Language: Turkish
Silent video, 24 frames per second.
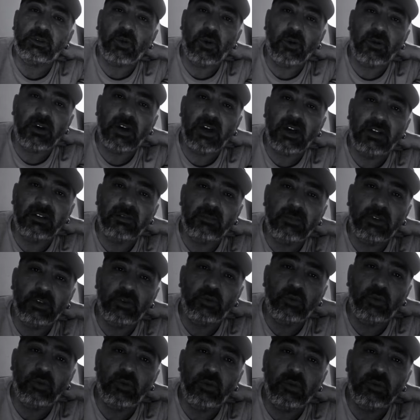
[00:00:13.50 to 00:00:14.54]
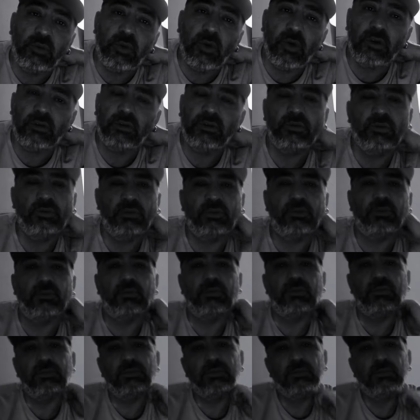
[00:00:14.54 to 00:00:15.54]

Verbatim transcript: kokan bir gül gördünüz mü?